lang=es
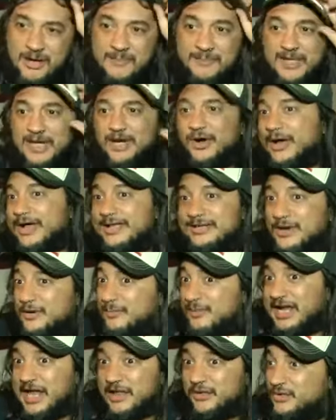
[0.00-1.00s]
Pero es
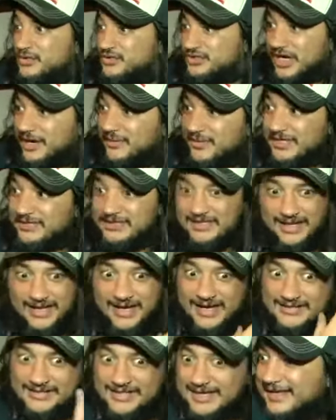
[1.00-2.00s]
como la ducha,
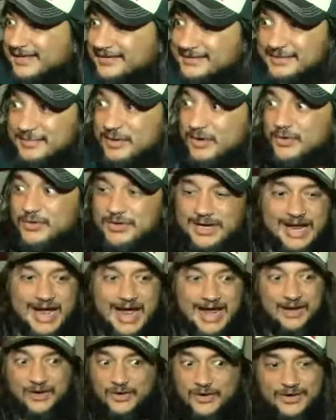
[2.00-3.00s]
¿viste? Así, se me ocurre
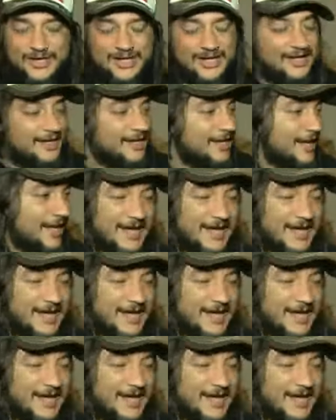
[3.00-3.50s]
algo y,